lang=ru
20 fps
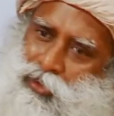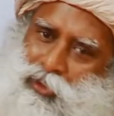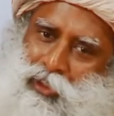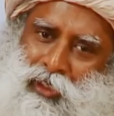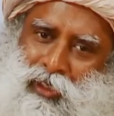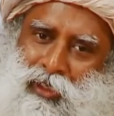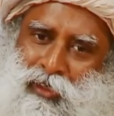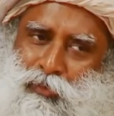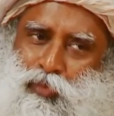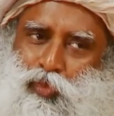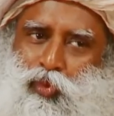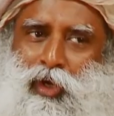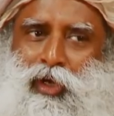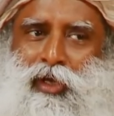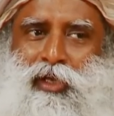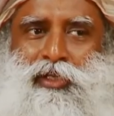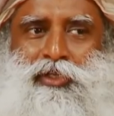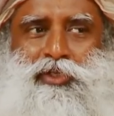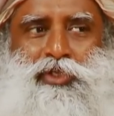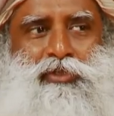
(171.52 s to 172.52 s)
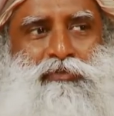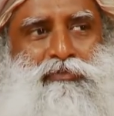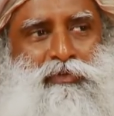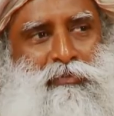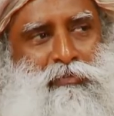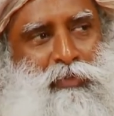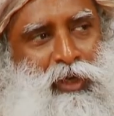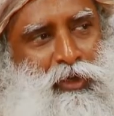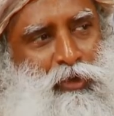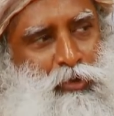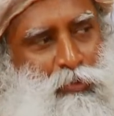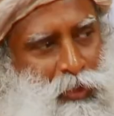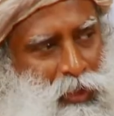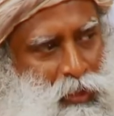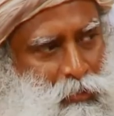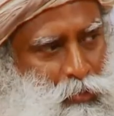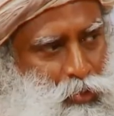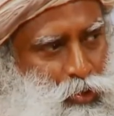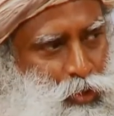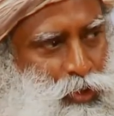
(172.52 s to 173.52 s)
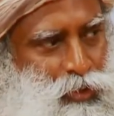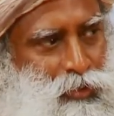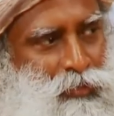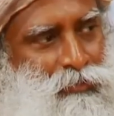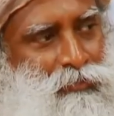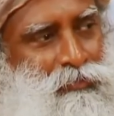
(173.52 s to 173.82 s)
миром все еще правят человеческие эмоции.